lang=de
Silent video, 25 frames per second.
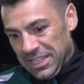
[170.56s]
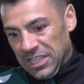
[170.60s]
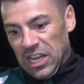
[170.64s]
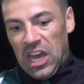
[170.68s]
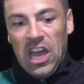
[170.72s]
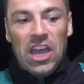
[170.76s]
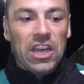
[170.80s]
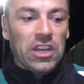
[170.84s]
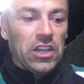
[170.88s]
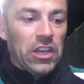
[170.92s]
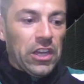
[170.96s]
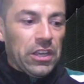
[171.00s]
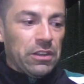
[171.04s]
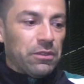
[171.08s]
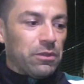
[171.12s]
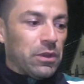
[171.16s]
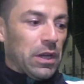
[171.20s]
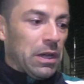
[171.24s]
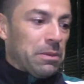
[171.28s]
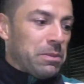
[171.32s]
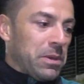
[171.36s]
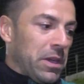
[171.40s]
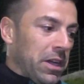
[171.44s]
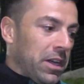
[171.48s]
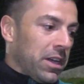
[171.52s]
Nein, nein.
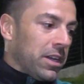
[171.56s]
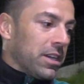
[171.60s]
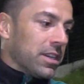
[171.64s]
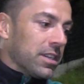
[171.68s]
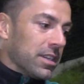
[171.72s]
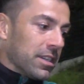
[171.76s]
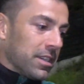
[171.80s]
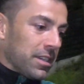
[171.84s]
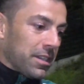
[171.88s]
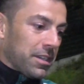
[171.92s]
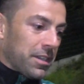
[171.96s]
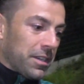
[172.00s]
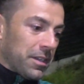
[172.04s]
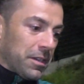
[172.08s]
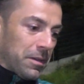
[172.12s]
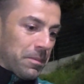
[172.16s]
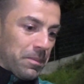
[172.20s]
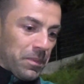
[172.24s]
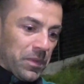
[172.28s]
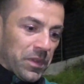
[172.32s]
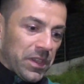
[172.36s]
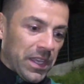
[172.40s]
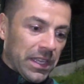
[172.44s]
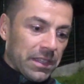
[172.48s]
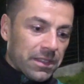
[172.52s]
Wir haben ja äh,
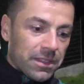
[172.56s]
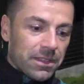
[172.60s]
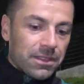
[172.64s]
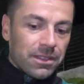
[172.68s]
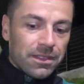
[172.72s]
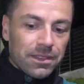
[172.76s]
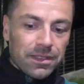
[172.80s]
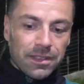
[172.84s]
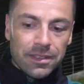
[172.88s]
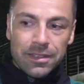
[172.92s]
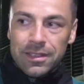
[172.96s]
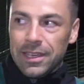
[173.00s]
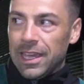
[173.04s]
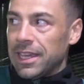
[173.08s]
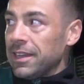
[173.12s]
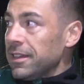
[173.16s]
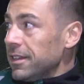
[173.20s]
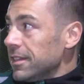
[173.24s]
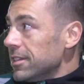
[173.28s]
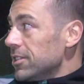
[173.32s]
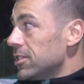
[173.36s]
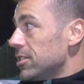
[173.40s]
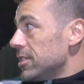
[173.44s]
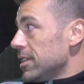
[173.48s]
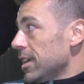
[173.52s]
jetzt äh,
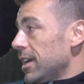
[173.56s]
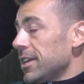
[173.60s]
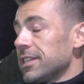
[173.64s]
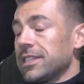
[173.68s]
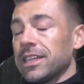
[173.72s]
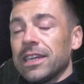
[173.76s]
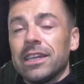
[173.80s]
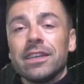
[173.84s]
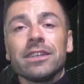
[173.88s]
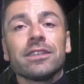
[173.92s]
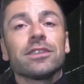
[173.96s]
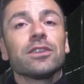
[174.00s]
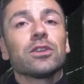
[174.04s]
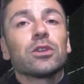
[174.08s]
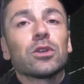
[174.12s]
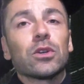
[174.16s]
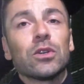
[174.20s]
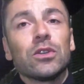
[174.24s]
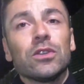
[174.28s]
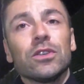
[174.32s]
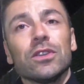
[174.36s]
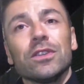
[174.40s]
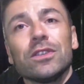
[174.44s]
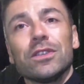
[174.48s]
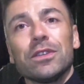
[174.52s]
endlich die Altherren
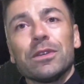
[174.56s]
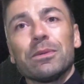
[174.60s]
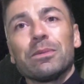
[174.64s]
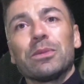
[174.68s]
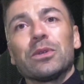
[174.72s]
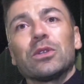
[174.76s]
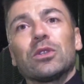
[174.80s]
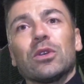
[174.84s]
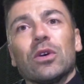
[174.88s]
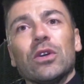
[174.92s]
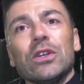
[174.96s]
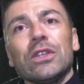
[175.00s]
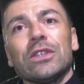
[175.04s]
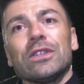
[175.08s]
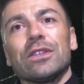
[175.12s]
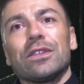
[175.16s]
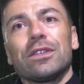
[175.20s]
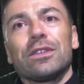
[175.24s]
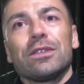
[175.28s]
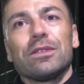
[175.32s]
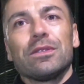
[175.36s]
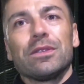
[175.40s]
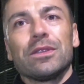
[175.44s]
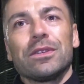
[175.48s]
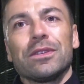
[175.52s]
gegründet.
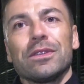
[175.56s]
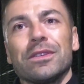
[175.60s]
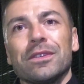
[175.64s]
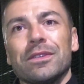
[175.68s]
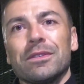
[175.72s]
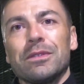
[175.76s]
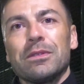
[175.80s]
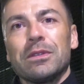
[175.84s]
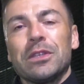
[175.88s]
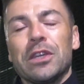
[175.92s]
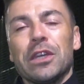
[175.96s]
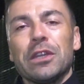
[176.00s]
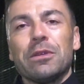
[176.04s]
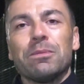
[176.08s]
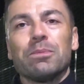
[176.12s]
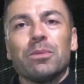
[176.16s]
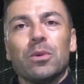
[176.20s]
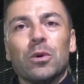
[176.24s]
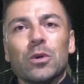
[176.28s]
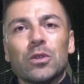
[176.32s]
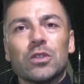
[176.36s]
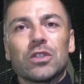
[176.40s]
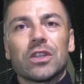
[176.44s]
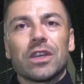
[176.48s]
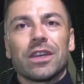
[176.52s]
Bedeutet, äh, jeden
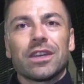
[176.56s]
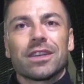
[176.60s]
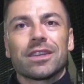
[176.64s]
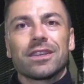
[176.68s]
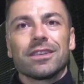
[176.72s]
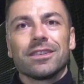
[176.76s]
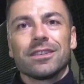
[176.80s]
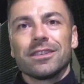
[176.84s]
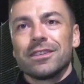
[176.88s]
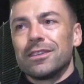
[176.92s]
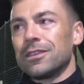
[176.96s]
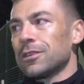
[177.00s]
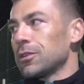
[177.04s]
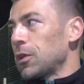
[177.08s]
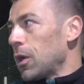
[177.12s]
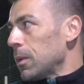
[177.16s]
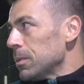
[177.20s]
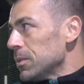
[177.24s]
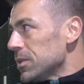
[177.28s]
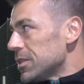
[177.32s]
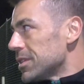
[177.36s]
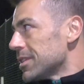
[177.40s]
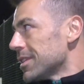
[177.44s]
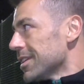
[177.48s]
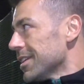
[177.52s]
Montag äh,
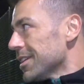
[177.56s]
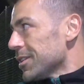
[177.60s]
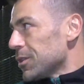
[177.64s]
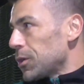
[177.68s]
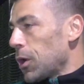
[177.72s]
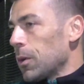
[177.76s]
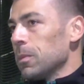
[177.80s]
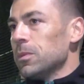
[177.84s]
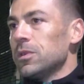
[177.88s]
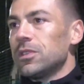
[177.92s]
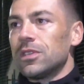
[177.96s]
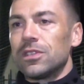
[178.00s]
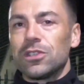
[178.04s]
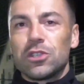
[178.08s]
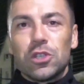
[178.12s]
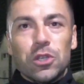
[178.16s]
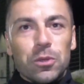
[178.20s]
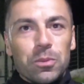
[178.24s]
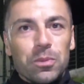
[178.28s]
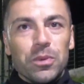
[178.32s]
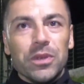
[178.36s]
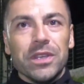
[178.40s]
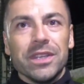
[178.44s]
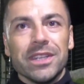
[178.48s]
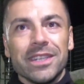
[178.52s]
komme ich komme ich ins
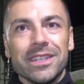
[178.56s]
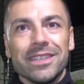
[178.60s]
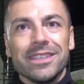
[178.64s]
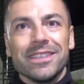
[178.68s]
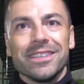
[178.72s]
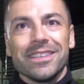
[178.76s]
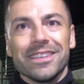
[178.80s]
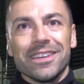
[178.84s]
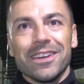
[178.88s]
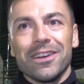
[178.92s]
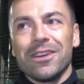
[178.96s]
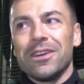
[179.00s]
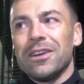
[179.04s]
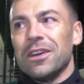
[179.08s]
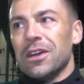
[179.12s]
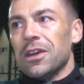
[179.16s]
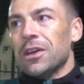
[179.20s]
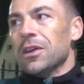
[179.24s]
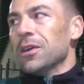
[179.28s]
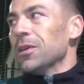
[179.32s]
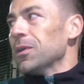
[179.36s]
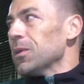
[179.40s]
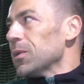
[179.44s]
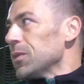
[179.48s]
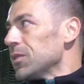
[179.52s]
Spielen ja,
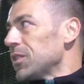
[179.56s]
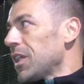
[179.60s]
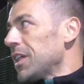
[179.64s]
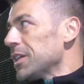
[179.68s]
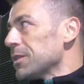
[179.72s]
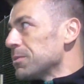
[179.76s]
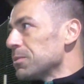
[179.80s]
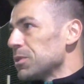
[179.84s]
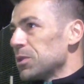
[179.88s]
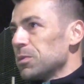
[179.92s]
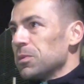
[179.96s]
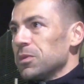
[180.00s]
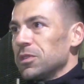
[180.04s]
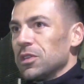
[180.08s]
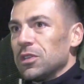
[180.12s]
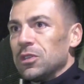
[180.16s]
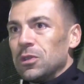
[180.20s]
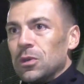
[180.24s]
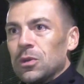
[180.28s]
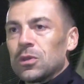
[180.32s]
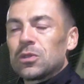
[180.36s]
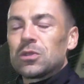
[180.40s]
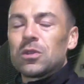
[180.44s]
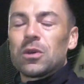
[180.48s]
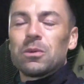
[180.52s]
und halte mich mit den
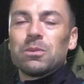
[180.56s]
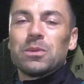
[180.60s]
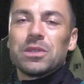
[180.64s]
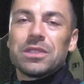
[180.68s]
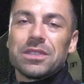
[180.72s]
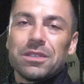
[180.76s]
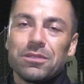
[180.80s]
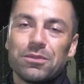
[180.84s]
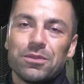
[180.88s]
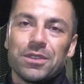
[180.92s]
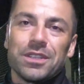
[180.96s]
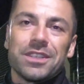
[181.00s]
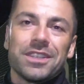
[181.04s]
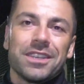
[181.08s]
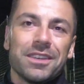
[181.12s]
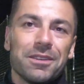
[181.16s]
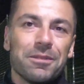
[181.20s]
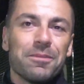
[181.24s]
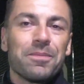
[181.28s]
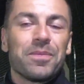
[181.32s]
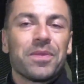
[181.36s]
Jungs noch ein bisschen fit.